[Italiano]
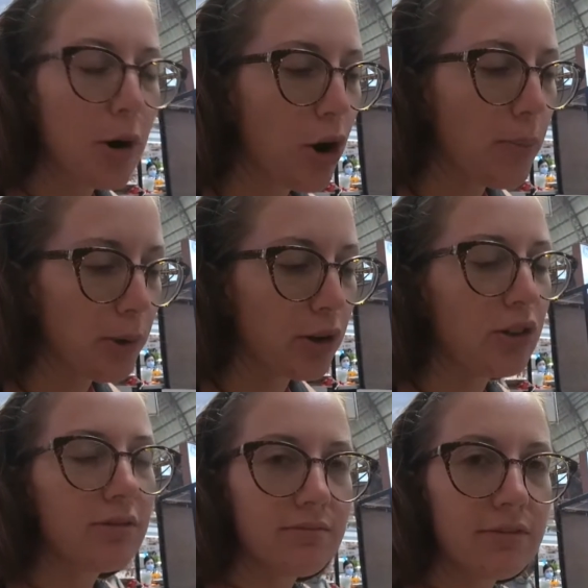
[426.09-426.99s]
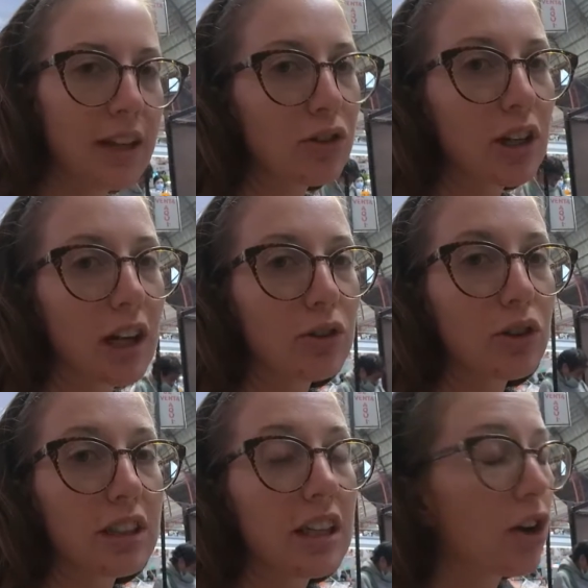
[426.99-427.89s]
proprio dentro nella
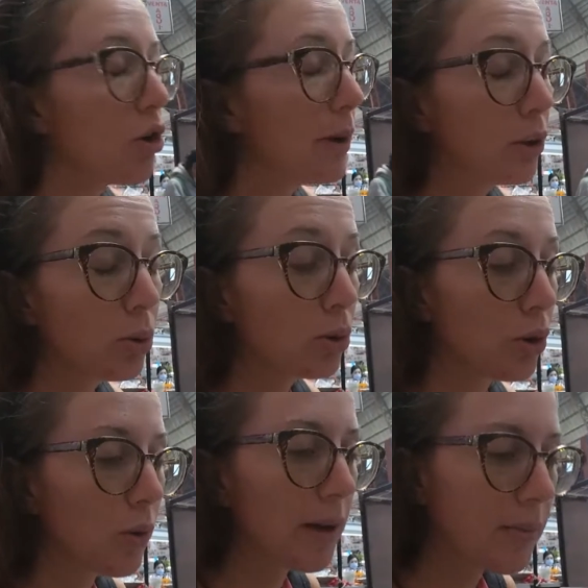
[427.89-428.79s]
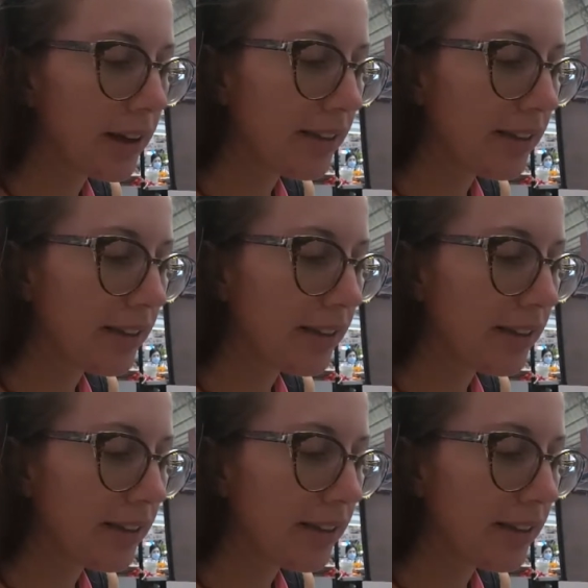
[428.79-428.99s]
tortilla, come tutto qua in